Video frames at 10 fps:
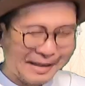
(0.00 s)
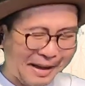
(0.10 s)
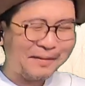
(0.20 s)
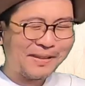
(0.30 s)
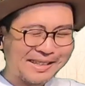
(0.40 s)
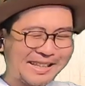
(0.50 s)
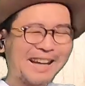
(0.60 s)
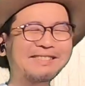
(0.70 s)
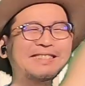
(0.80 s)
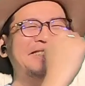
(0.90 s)
いや、まあ、
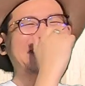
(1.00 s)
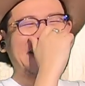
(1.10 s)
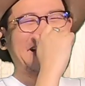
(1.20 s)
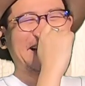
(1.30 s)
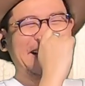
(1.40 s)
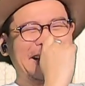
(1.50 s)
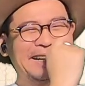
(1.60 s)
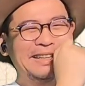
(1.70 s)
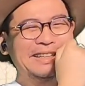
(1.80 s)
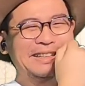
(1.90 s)
逆にな。
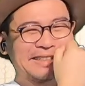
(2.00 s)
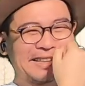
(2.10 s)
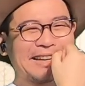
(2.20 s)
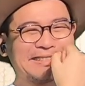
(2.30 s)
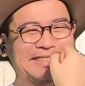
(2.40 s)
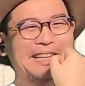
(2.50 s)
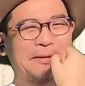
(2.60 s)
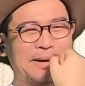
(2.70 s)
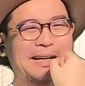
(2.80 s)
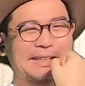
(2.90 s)
逆にや
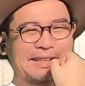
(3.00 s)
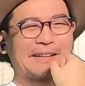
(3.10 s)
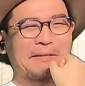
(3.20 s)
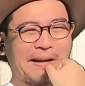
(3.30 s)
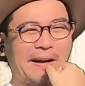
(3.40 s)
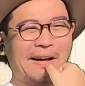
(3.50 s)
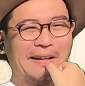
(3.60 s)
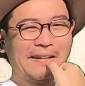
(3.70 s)
ばかったよな。